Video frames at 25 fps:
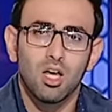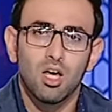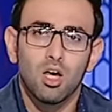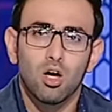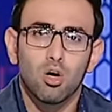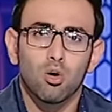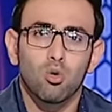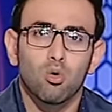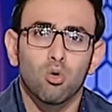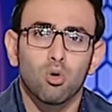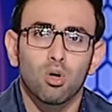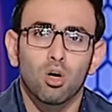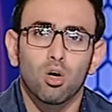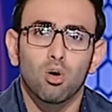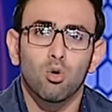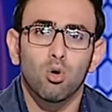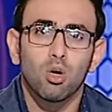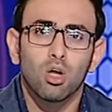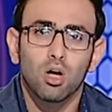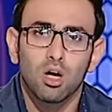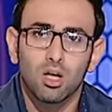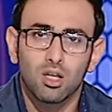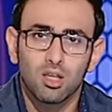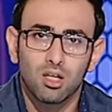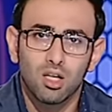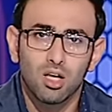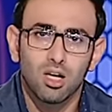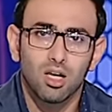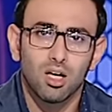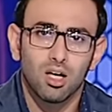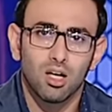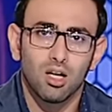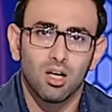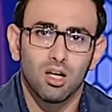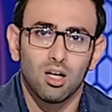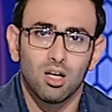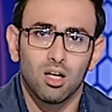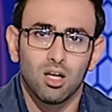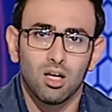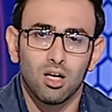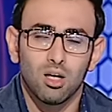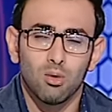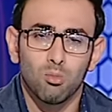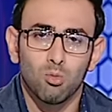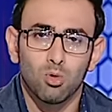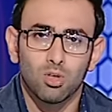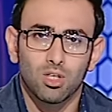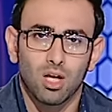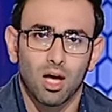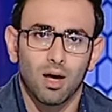الكوره خلقت
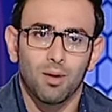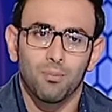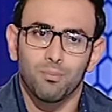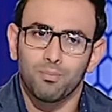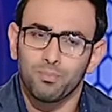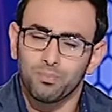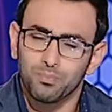للمتعه